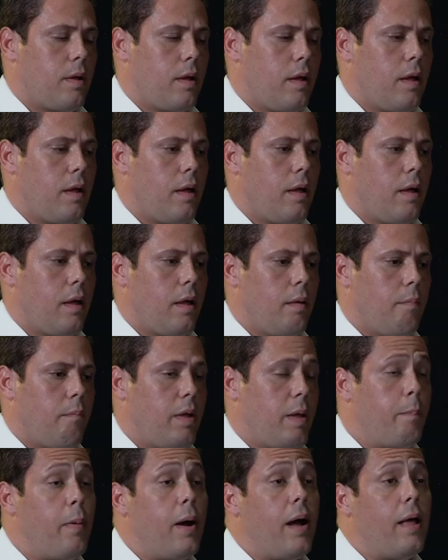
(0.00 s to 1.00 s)
Eh, mis
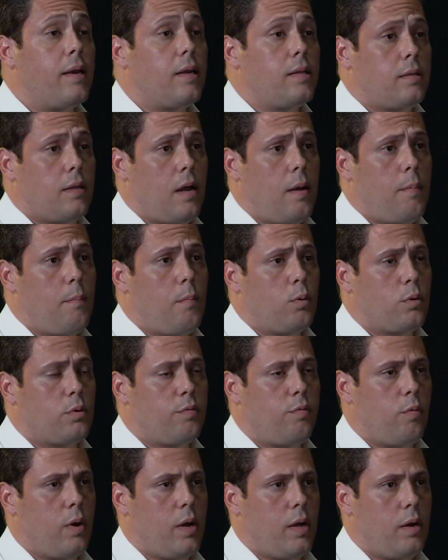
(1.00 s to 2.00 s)
padres ambos
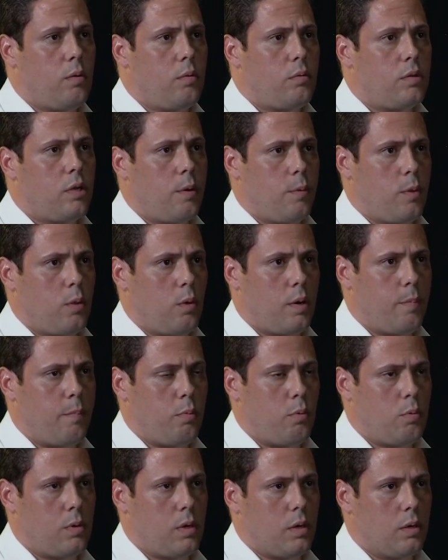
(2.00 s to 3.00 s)
fueron servidores
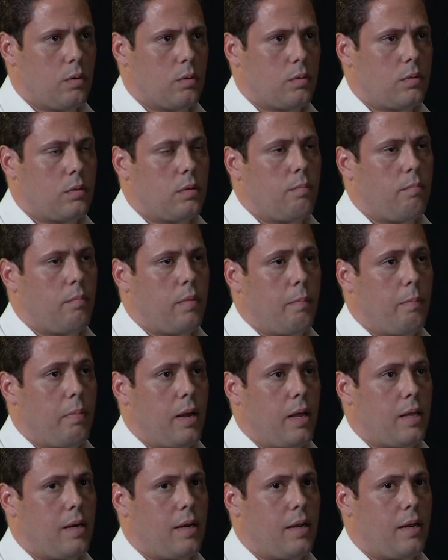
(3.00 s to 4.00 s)
públicos. Mi
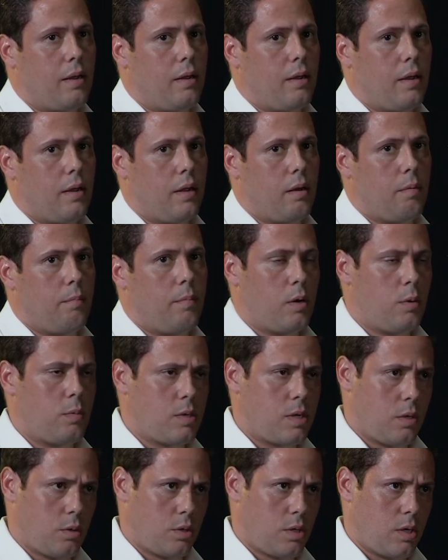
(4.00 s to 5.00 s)
padre en el
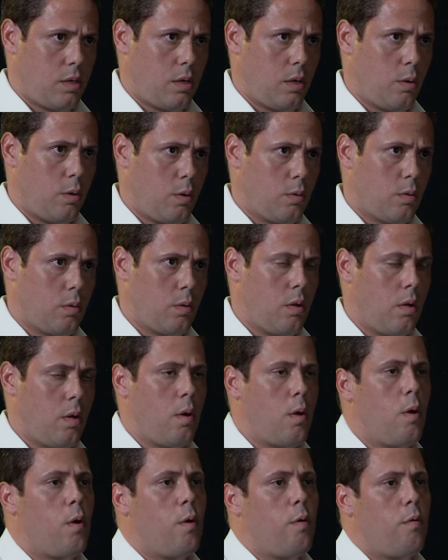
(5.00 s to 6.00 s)
1982
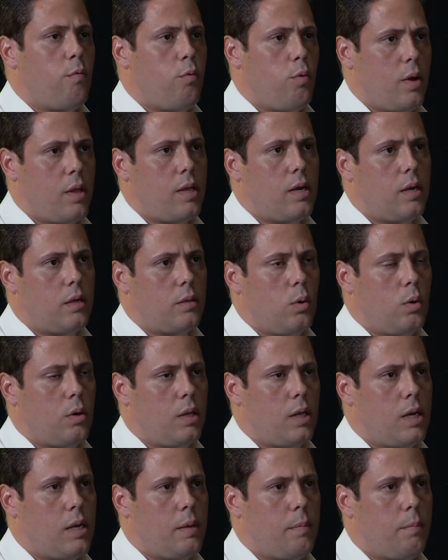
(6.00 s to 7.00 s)
fue director
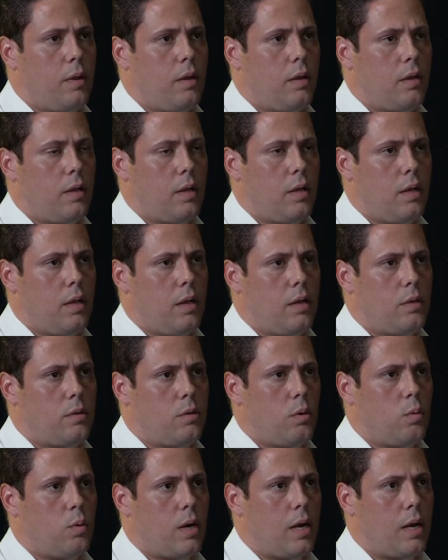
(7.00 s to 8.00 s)
del INVI y hizo
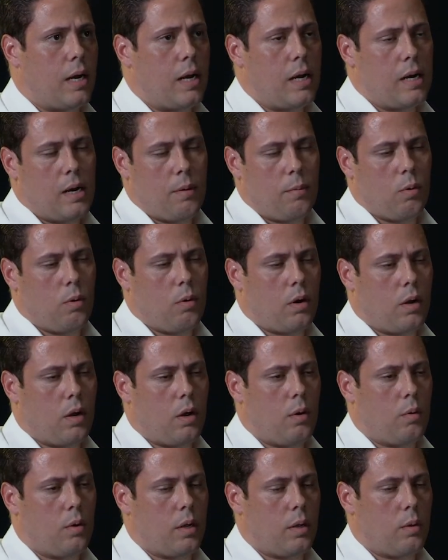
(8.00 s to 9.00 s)
una gran labor,
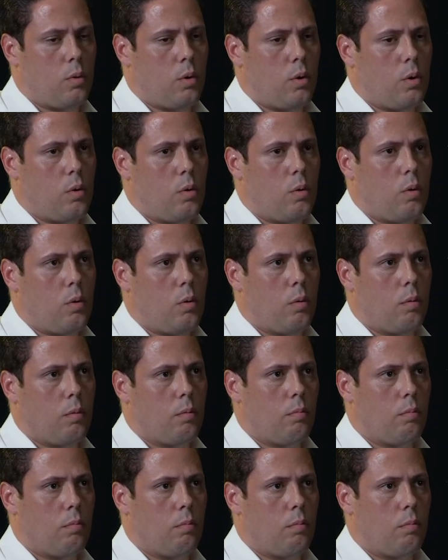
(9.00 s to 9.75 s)
aunque duró